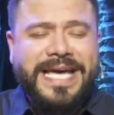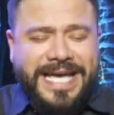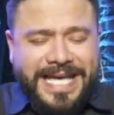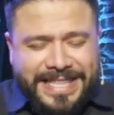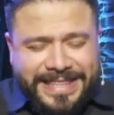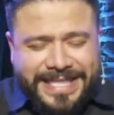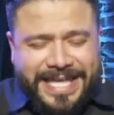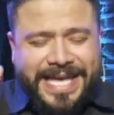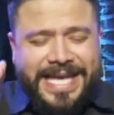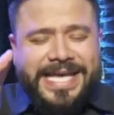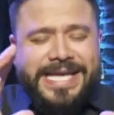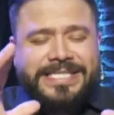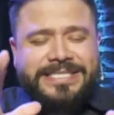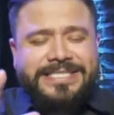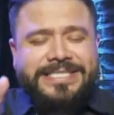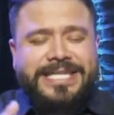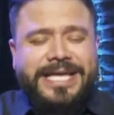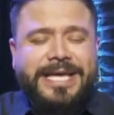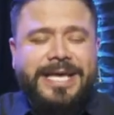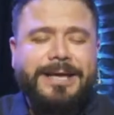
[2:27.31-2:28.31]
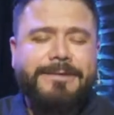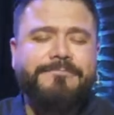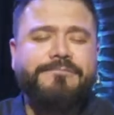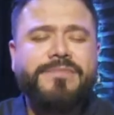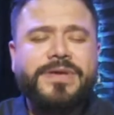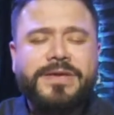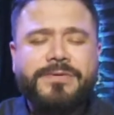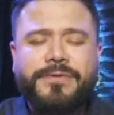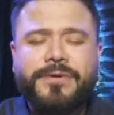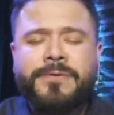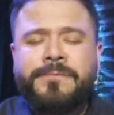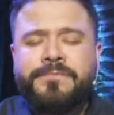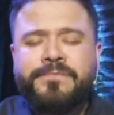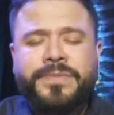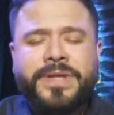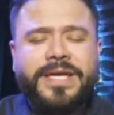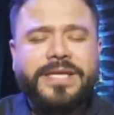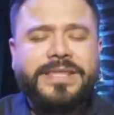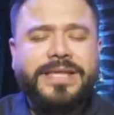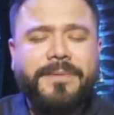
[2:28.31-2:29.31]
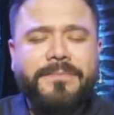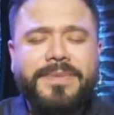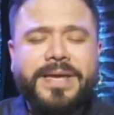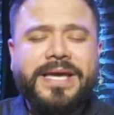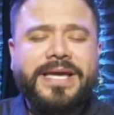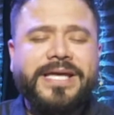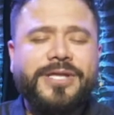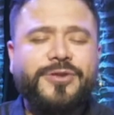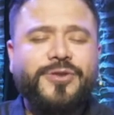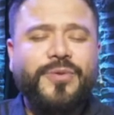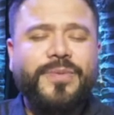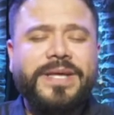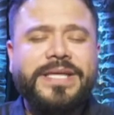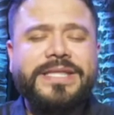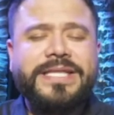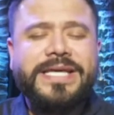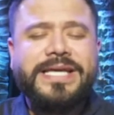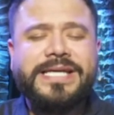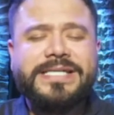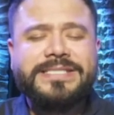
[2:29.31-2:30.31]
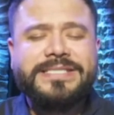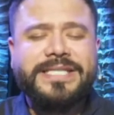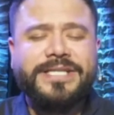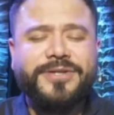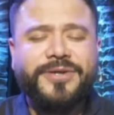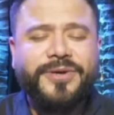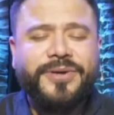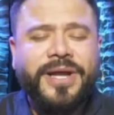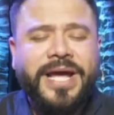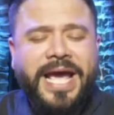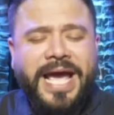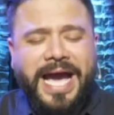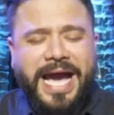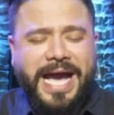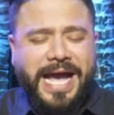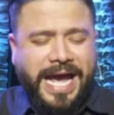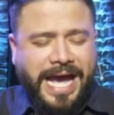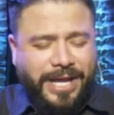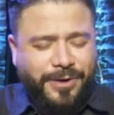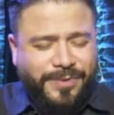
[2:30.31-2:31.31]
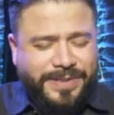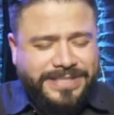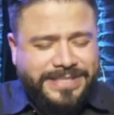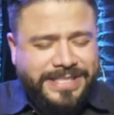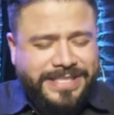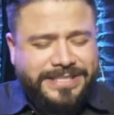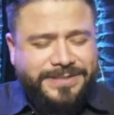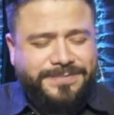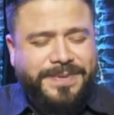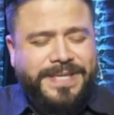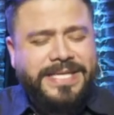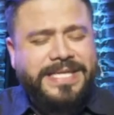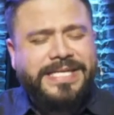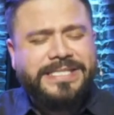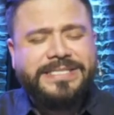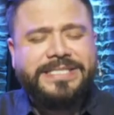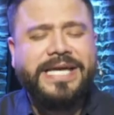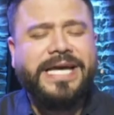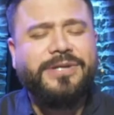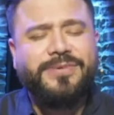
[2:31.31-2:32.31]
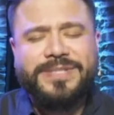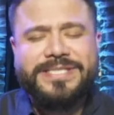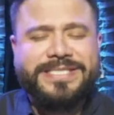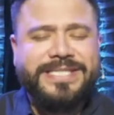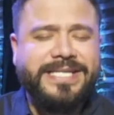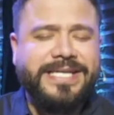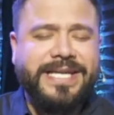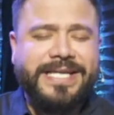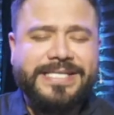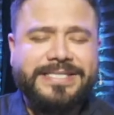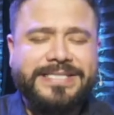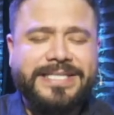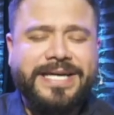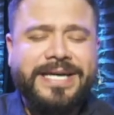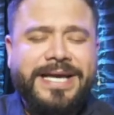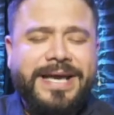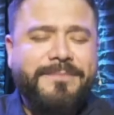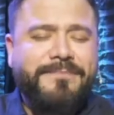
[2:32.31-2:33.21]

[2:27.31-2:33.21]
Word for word: de este en vivo y también que tú bendigas, Señor, a, nuestras vidas y a nuestra iglesia.